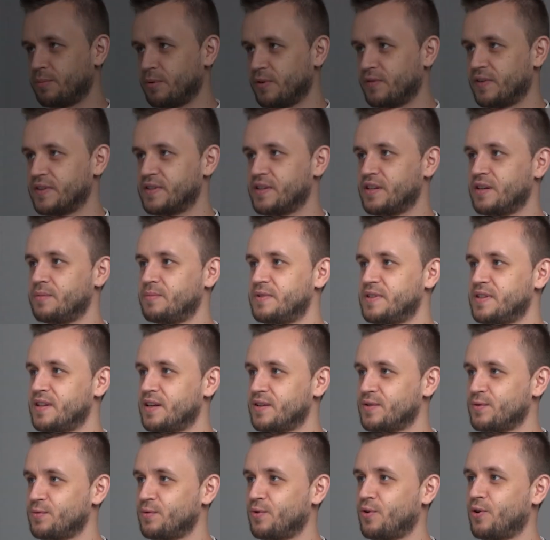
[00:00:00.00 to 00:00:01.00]
prowadzenie
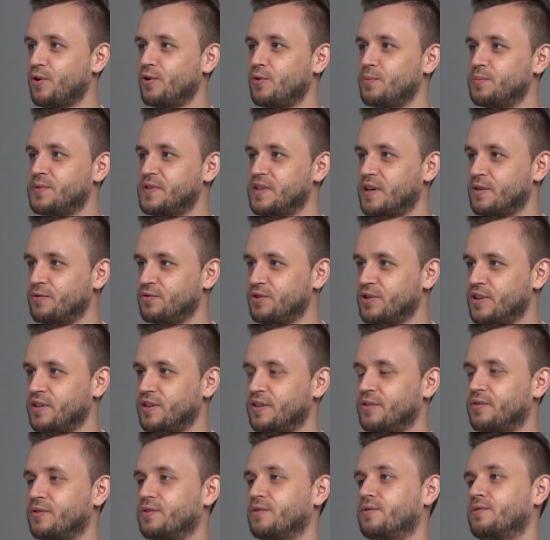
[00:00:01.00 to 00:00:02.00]
biznesu, korupcja, różne
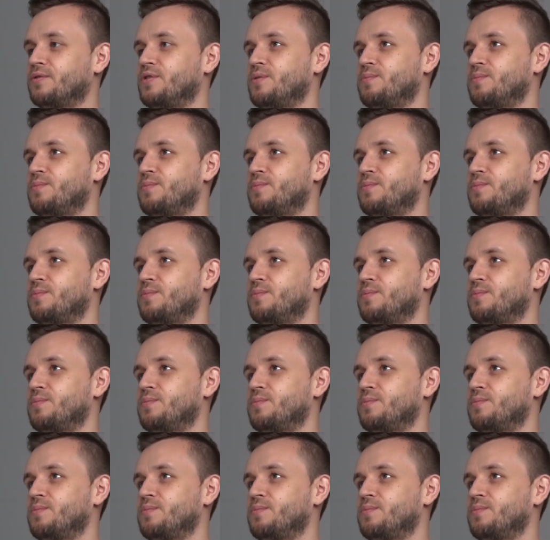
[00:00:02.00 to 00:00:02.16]
tego